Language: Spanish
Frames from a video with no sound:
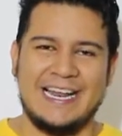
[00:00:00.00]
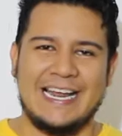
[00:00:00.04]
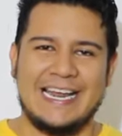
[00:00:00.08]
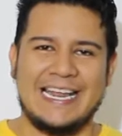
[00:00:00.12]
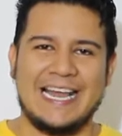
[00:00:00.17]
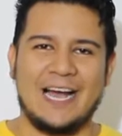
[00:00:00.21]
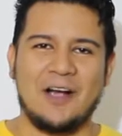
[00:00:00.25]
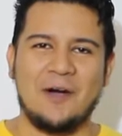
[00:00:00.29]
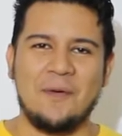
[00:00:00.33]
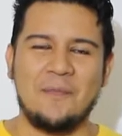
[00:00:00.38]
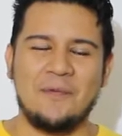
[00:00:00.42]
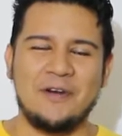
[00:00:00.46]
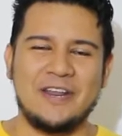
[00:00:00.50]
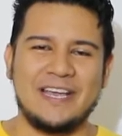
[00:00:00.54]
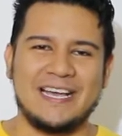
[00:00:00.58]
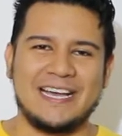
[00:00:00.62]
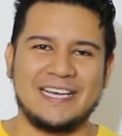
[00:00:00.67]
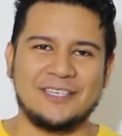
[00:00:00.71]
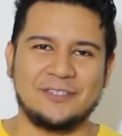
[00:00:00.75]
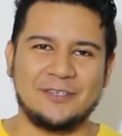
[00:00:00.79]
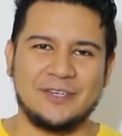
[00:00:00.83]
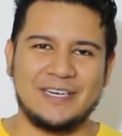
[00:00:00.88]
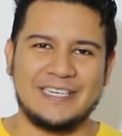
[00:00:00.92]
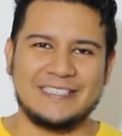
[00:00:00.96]
La
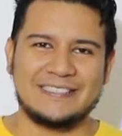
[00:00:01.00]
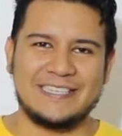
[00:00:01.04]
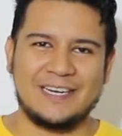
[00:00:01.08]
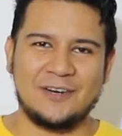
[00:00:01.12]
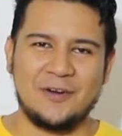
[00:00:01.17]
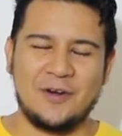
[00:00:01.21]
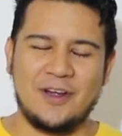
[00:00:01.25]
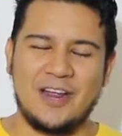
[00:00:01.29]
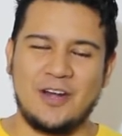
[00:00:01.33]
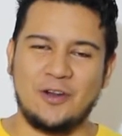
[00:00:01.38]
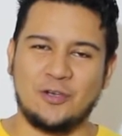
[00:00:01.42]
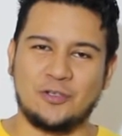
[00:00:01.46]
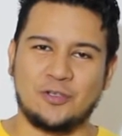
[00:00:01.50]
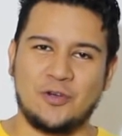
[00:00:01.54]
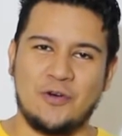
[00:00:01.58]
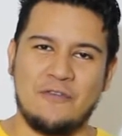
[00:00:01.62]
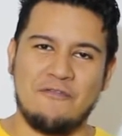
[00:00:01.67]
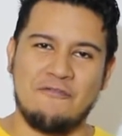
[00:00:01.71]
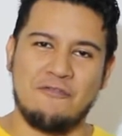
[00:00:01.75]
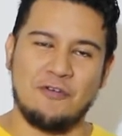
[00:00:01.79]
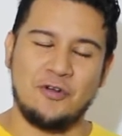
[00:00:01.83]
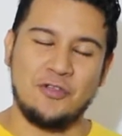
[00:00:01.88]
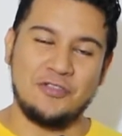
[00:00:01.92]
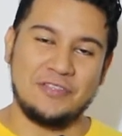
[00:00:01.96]
comunicación es algo que nos
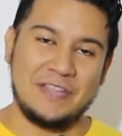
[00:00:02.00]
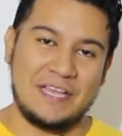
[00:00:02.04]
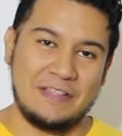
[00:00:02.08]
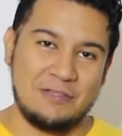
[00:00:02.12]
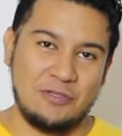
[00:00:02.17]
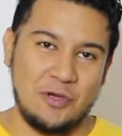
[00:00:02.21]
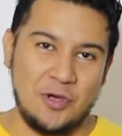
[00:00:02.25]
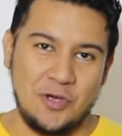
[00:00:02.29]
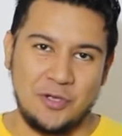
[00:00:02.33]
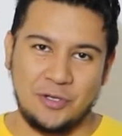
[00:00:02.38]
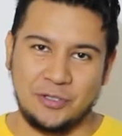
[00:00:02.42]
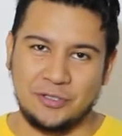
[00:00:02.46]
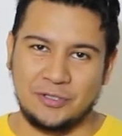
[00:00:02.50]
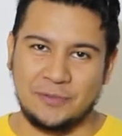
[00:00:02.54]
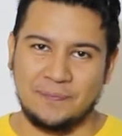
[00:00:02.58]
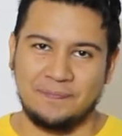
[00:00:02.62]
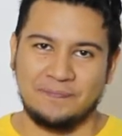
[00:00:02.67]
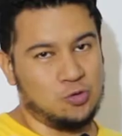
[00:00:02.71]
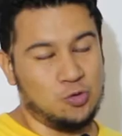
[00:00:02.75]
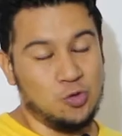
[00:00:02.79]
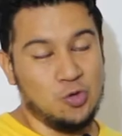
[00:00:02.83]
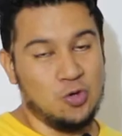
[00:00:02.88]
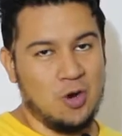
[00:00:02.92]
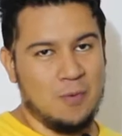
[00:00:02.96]
confronta a
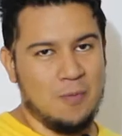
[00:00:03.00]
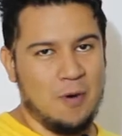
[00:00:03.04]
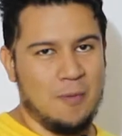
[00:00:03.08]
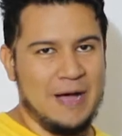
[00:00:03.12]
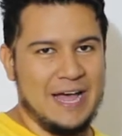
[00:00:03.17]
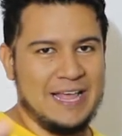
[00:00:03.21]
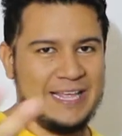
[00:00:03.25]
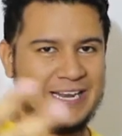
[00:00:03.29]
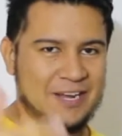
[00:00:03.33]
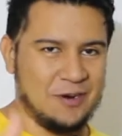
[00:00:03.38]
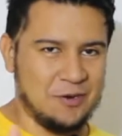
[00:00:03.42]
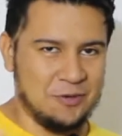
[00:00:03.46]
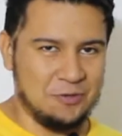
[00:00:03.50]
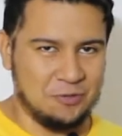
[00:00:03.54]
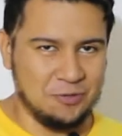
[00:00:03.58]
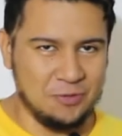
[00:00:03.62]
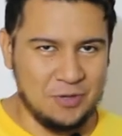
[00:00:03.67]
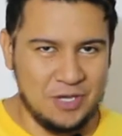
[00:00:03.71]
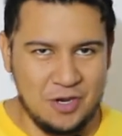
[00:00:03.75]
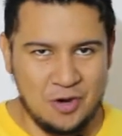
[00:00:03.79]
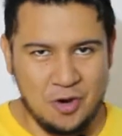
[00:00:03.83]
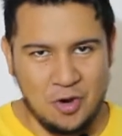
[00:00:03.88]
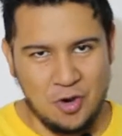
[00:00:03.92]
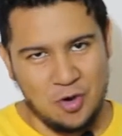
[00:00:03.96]
todos. Tú como madre con tu
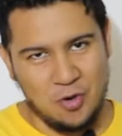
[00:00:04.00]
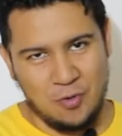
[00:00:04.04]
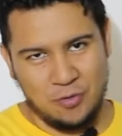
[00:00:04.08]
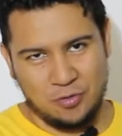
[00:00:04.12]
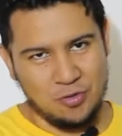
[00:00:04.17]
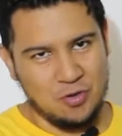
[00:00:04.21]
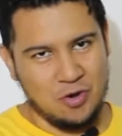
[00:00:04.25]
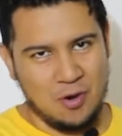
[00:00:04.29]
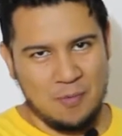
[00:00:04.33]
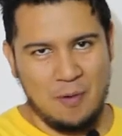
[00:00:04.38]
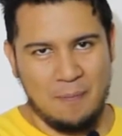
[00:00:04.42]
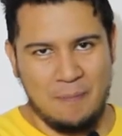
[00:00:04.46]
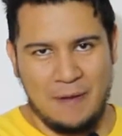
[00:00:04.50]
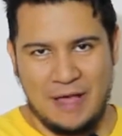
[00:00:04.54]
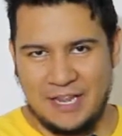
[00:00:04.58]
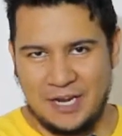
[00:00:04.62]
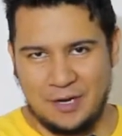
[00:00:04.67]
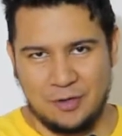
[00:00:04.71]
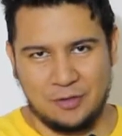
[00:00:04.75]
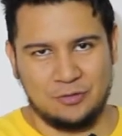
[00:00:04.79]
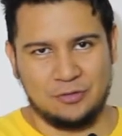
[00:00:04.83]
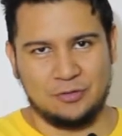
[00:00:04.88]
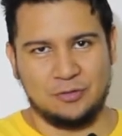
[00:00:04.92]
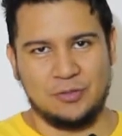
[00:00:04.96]
hijo o tú como
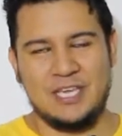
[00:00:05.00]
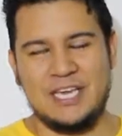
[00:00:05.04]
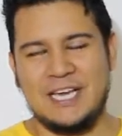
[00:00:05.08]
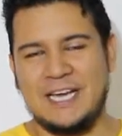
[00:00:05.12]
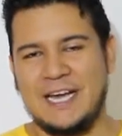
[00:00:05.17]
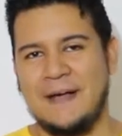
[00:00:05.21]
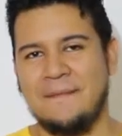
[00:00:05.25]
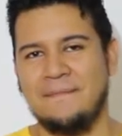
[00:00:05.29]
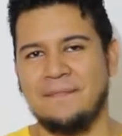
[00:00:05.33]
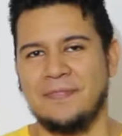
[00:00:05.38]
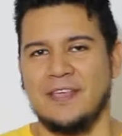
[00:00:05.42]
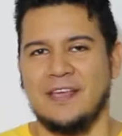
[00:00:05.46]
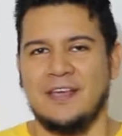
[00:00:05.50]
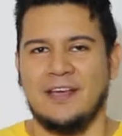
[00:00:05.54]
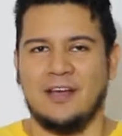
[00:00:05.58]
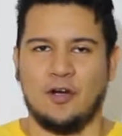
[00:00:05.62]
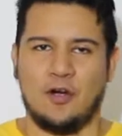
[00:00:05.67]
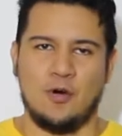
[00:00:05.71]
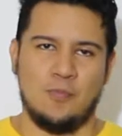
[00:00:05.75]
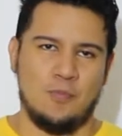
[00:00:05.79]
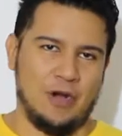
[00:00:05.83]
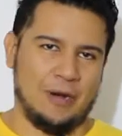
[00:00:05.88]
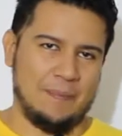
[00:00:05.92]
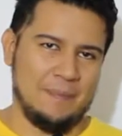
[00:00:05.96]
padre con tu hija,
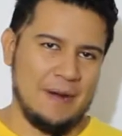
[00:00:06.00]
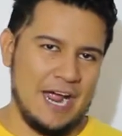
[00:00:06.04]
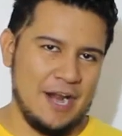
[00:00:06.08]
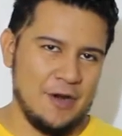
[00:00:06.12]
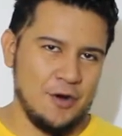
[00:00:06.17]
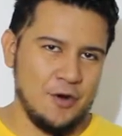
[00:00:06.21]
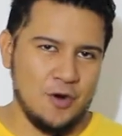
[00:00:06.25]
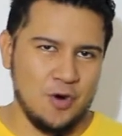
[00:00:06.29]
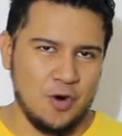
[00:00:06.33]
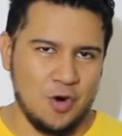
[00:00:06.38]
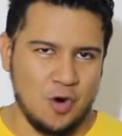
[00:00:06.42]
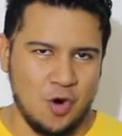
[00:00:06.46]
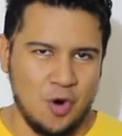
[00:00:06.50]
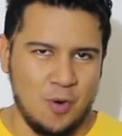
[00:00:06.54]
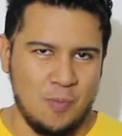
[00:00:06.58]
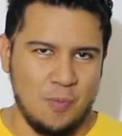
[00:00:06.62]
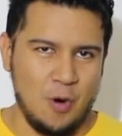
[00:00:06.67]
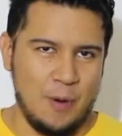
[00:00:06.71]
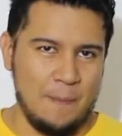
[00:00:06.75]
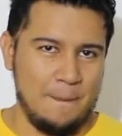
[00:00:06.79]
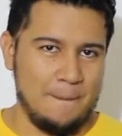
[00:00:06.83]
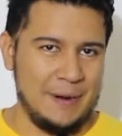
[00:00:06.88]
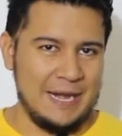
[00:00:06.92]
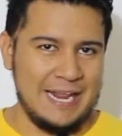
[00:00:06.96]
como hermano,
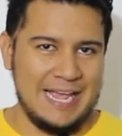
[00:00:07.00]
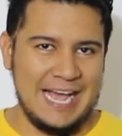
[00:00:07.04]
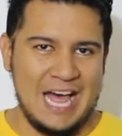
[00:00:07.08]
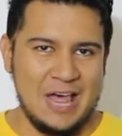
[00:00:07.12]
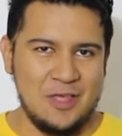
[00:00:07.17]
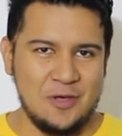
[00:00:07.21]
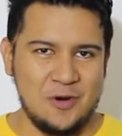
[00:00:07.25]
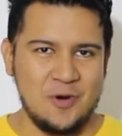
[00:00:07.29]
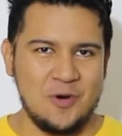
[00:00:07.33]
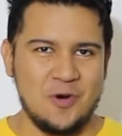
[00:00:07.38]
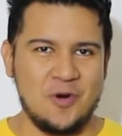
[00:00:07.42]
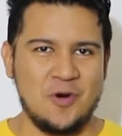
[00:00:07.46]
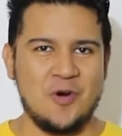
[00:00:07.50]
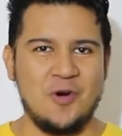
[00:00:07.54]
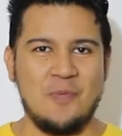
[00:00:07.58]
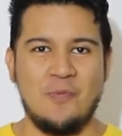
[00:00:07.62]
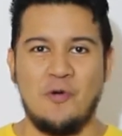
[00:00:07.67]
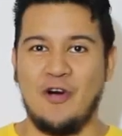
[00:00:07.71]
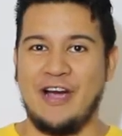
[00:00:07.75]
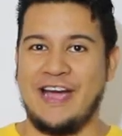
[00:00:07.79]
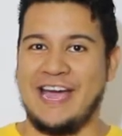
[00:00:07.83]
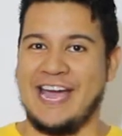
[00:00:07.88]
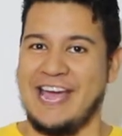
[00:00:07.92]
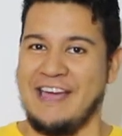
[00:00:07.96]
como empleado,
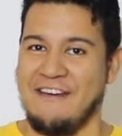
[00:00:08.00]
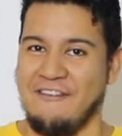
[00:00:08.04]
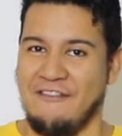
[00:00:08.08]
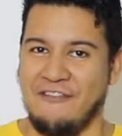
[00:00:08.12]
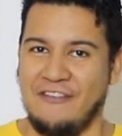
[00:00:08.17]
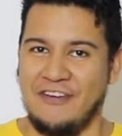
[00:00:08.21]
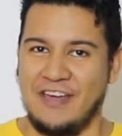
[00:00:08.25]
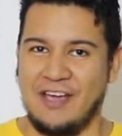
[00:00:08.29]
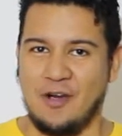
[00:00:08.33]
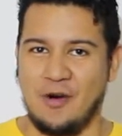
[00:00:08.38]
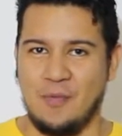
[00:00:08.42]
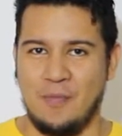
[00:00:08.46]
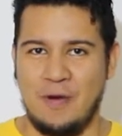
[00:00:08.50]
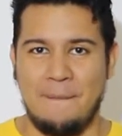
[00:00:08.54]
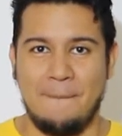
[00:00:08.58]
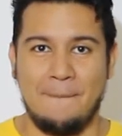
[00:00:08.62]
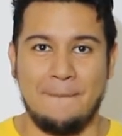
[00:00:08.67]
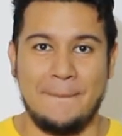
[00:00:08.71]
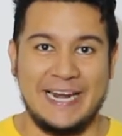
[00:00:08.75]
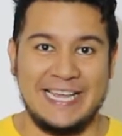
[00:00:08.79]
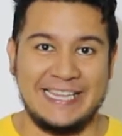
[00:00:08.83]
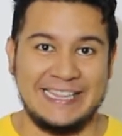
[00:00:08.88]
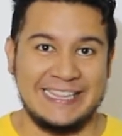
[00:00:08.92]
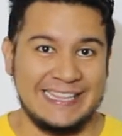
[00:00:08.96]
como jefe, como
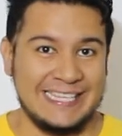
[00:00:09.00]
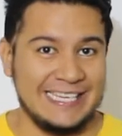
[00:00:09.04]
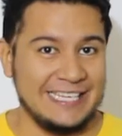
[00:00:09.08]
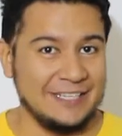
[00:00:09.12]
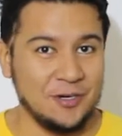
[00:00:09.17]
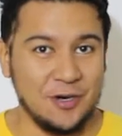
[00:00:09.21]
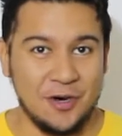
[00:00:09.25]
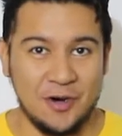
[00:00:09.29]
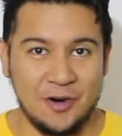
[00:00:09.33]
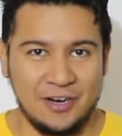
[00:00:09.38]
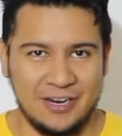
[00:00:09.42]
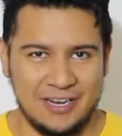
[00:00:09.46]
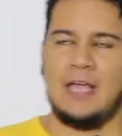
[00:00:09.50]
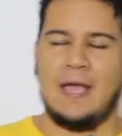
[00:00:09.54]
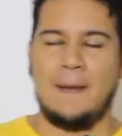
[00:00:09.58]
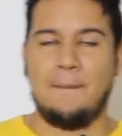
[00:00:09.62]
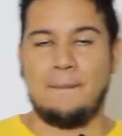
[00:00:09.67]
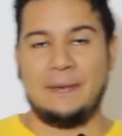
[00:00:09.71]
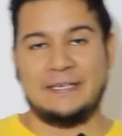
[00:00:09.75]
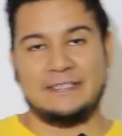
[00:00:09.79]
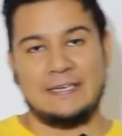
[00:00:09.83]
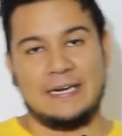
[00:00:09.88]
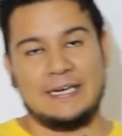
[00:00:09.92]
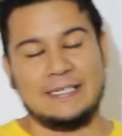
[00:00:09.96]
emprendedor.
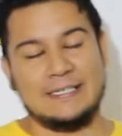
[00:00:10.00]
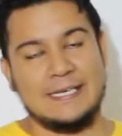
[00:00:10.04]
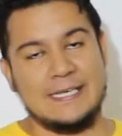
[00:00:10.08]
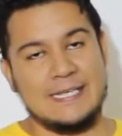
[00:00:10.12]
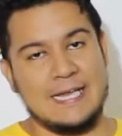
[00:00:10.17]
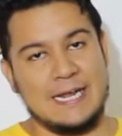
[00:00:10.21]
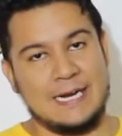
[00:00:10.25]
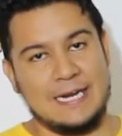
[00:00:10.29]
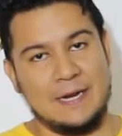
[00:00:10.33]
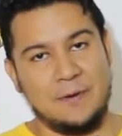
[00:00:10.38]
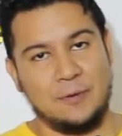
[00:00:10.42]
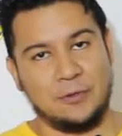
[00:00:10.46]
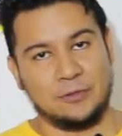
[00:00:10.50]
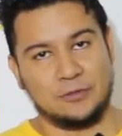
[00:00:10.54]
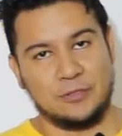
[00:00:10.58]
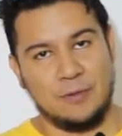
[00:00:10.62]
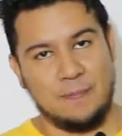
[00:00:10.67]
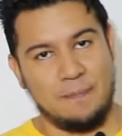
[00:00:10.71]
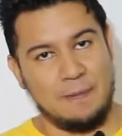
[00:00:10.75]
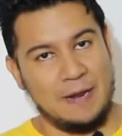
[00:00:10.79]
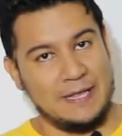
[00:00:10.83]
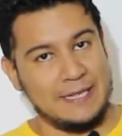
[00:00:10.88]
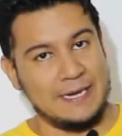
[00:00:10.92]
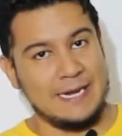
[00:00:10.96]
Empecé a reseñar libros.
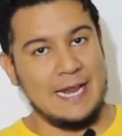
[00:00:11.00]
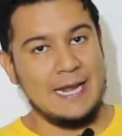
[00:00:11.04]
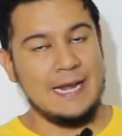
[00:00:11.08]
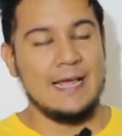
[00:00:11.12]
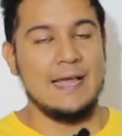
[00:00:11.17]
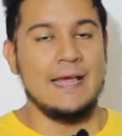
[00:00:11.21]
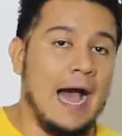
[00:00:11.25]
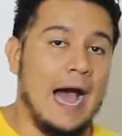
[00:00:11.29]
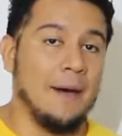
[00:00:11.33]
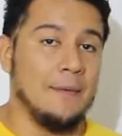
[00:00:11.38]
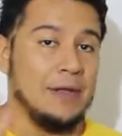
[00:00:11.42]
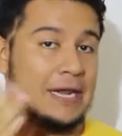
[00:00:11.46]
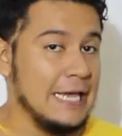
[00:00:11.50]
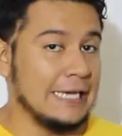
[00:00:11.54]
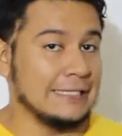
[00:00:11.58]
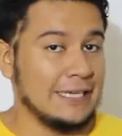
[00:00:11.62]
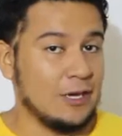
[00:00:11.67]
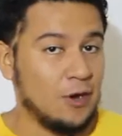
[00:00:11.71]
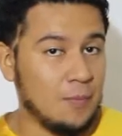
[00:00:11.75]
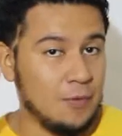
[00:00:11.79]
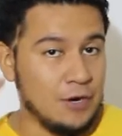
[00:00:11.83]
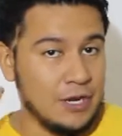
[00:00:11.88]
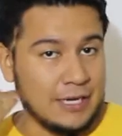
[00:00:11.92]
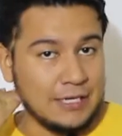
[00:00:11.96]
Plan Daniel, habilidades
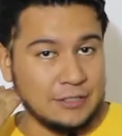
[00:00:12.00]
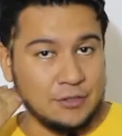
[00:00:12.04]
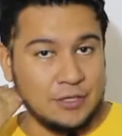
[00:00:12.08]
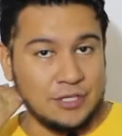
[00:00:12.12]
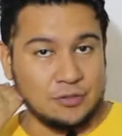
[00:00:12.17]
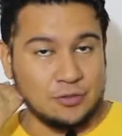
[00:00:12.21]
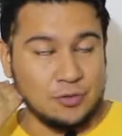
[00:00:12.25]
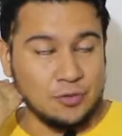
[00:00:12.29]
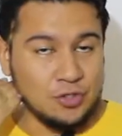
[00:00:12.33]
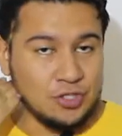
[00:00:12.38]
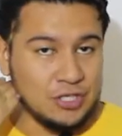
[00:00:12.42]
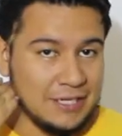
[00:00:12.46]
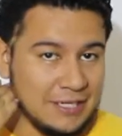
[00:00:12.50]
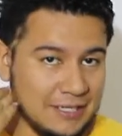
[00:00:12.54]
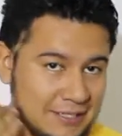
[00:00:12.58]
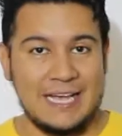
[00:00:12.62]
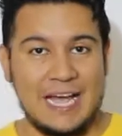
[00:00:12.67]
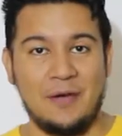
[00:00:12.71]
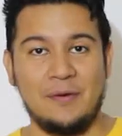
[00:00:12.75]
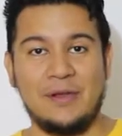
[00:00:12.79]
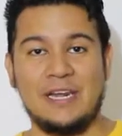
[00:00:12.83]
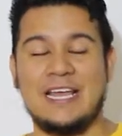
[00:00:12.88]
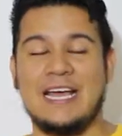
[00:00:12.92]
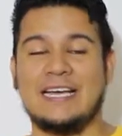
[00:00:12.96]
de comunicación escucha,
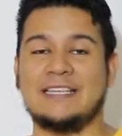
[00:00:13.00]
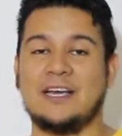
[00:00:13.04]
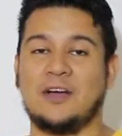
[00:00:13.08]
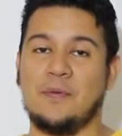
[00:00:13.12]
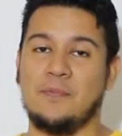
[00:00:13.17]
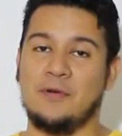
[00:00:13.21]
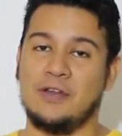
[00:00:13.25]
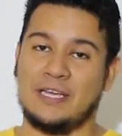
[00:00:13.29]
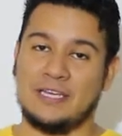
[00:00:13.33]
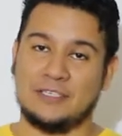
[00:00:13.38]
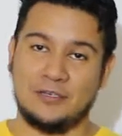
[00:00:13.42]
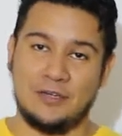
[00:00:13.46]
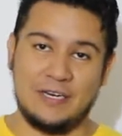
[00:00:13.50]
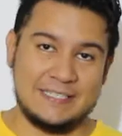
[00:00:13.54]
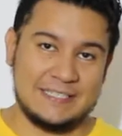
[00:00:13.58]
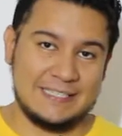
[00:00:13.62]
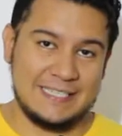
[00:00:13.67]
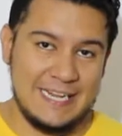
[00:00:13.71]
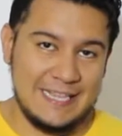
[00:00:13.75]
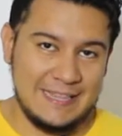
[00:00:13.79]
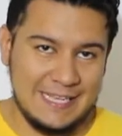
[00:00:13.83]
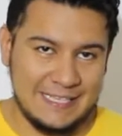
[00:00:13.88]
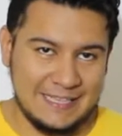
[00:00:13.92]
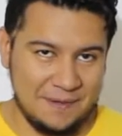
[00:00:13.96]
habilidades de comunicación
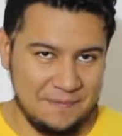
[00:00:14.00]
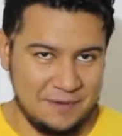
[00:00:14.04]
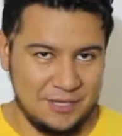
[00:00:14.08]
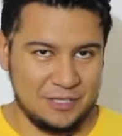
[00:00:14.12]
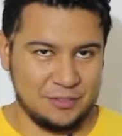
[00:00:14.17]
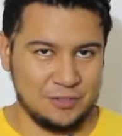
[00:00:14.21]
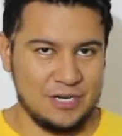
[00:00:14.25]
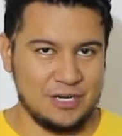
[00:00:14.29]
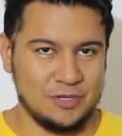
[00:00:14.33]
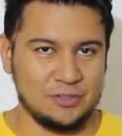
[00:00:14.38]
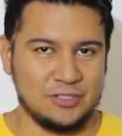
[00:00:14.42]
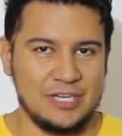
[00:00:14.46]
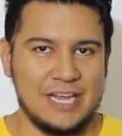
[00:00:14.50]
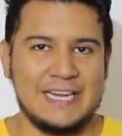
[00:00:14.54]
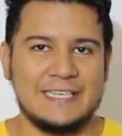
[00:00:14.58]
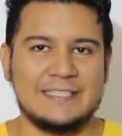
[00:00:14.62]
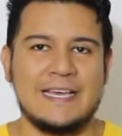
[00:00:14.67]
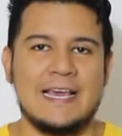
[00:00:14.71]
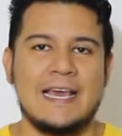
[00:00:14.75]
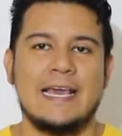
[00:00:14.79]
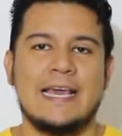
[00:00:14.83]
escrita, también es Sonia González.